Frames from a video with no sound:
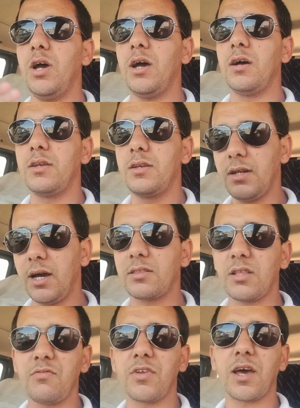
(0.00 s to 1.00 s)

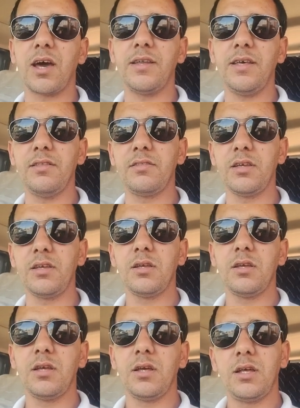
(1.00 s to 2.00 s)
نحطها في القناه عندي
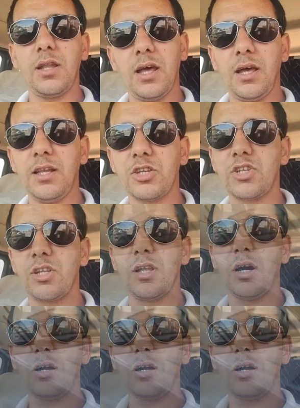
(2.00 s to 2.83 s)
لا علاش لا